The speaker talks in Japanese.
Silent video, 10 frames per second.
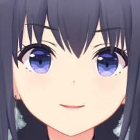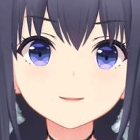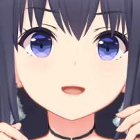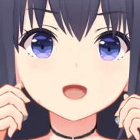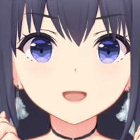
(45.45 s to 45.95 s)

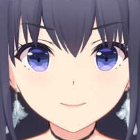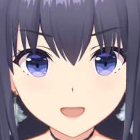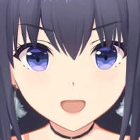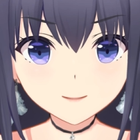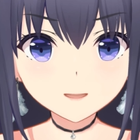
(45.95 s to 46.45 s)
ファンの皆
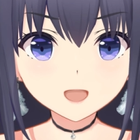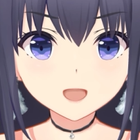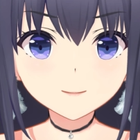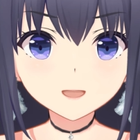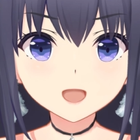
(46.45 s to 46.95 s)
さんのため
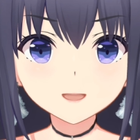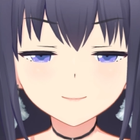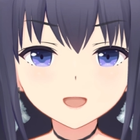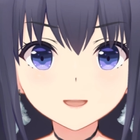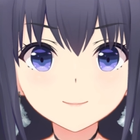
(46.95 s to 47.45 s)
に歌うだ
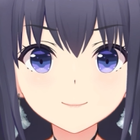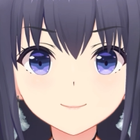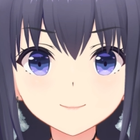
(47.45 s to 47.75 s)
けです。